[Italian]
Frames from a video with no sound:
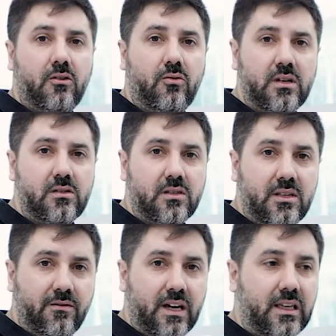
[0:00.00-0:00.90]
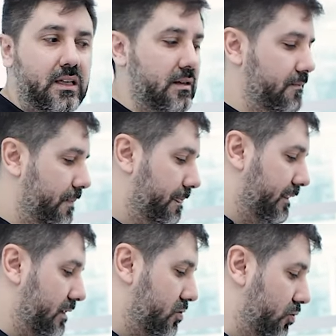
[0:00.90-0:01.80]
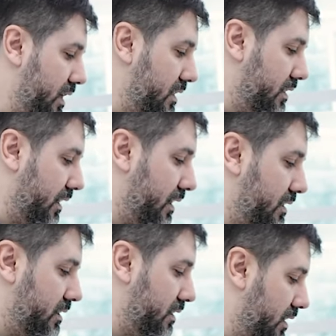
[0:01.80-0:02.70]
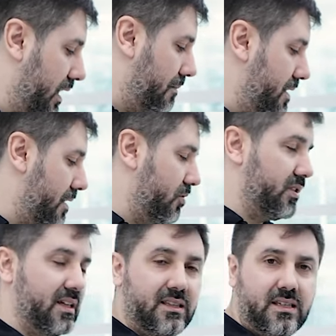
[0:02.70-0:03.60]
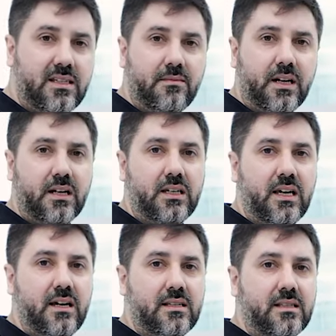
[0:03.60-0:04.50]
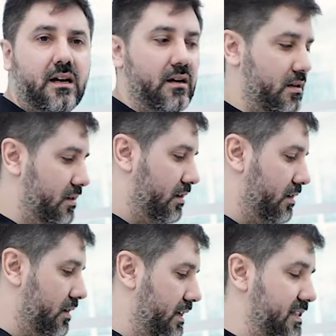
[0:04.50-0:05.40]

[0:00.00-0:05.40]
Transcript: questo si vede, su internet abbiamo tantissima richiesta eh,